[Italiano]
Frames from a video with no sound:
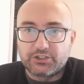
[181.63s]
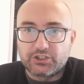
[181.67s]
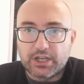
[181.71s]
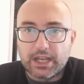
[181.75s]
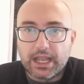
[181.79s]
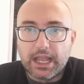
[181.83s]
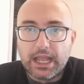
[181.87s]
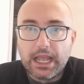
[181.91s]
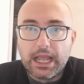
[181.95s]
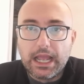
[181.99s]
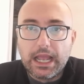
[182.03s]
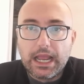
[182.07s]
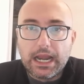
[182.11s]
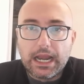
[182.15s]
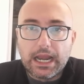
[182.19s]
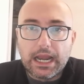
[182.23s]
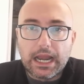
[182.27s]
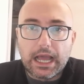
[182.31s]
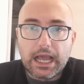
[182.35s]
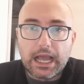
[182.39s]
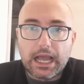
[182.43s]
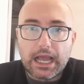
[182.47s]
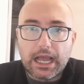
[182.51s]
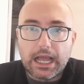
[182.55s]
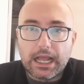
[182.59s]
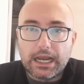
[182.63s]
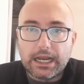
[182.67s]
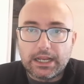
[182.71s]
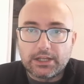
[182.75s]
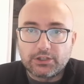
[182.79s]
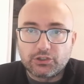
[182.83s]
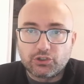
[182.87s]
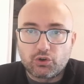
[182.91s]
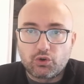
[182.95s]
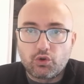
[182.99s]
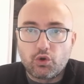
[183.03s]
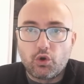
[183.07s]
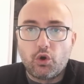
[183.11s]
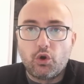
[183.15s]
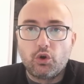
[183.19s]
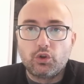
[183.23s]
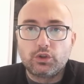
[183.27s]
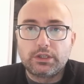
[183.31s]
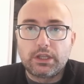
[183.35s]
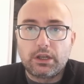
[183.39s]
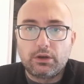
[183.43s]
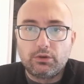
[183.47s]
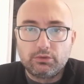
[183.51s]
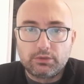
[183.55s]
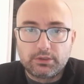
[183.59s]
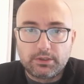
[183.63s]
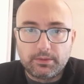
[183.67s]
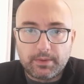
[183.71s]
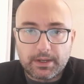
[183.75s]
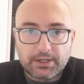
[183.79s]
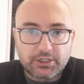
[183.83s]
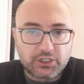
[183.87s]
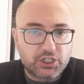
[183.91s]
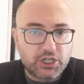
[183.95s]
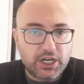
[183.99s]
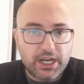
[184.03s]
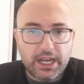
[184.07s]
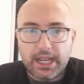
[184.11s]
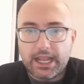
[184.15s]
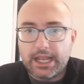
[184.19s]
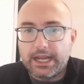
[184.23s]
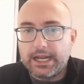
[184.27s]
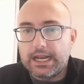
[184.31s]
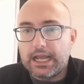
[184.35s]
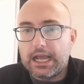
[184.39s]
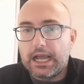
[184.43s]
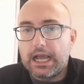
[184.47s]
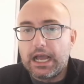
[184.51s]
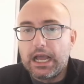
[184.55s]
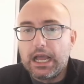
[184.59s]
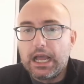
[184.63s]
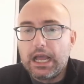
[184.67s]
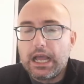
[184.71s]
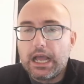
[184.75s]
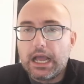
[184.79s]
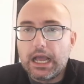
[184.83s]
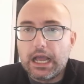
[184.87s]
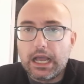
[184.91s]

c'è la, la Gioconda, l'Ultima Cena, eh,